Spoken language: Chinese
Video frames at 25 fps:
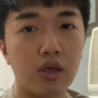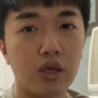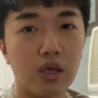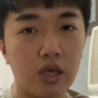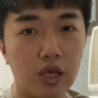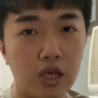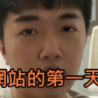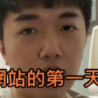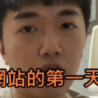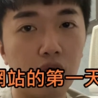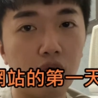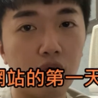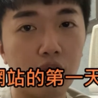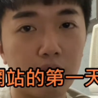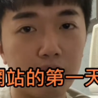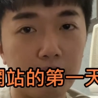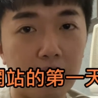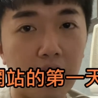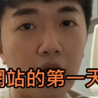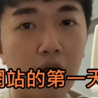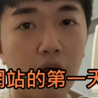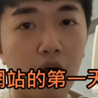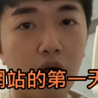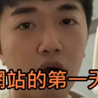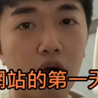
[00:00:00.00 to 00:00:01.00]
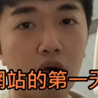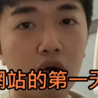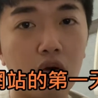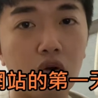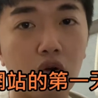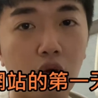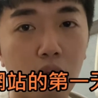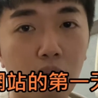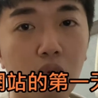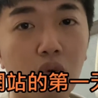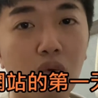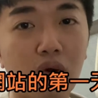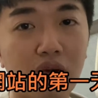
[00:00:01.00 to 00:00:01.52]
一月八号
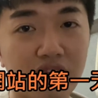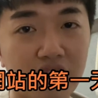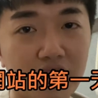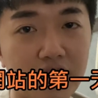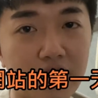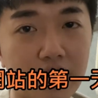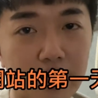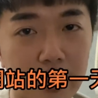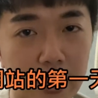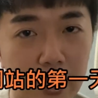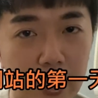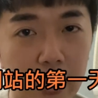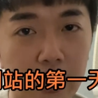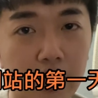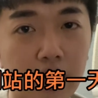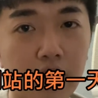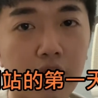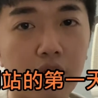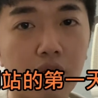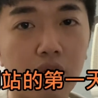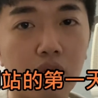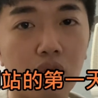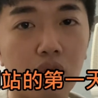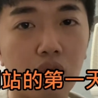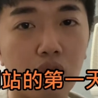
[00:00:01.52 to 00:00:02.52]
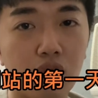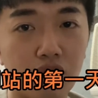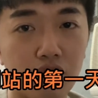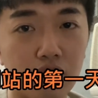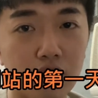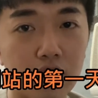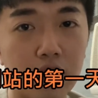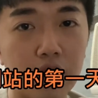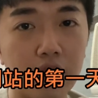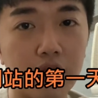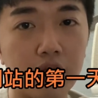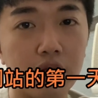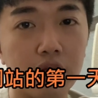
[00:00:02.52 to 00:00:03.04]
公布网站的第一天，我就
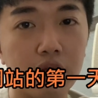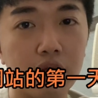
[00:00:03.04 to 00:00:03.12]
定了。